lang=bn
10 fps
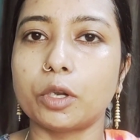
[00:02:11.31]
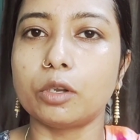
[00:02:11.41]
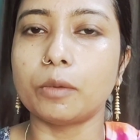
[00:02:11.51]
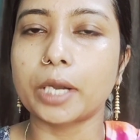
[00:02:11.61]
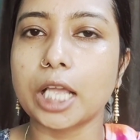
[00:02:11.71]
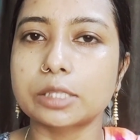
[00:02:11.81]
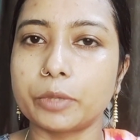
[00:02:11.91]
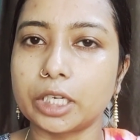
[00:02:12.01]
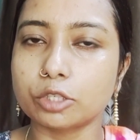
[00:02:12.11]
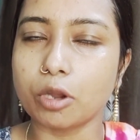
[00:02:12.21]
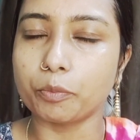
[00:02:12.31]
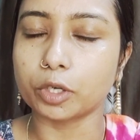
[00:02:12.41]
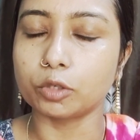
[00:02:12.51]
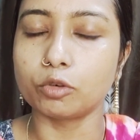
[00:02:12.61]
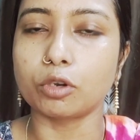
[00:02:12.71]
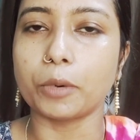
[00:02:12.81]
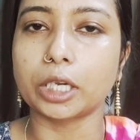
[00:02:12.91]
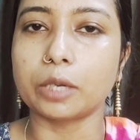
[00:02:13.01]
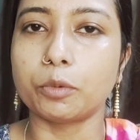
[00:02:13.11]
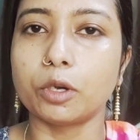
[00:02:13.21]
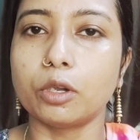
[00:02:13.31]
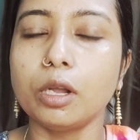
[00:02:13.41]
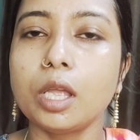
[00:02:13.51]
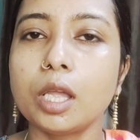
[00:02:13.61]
বললো আমার হাজব্যান্ডের সম্পর্কে উল্টোপাল্টা বললো